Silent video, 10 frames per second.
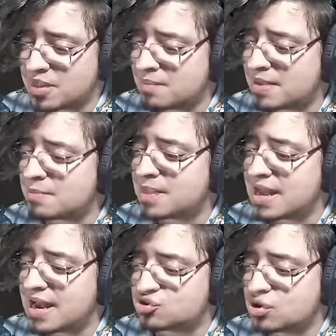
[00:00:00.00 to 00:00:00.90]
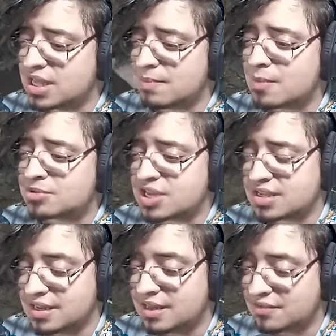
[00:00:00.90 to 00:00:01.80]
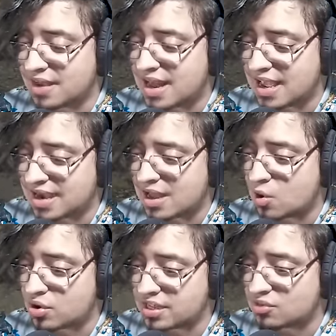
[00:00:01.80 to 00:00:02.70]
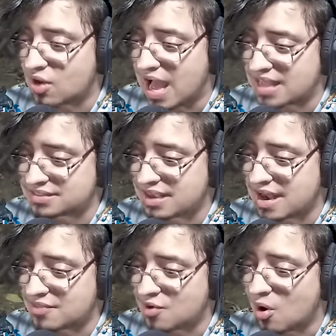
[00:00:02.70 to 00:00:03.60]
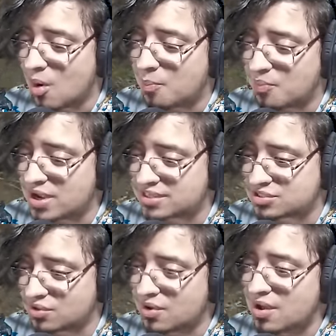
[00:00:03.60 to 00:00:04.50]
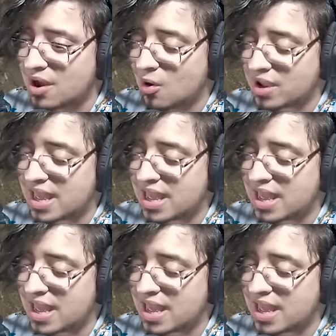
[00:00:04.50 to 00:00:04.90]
ver bien al Sonic vamos a iniciar la carrera corriendo hacia el lado opuesto, ¿ok?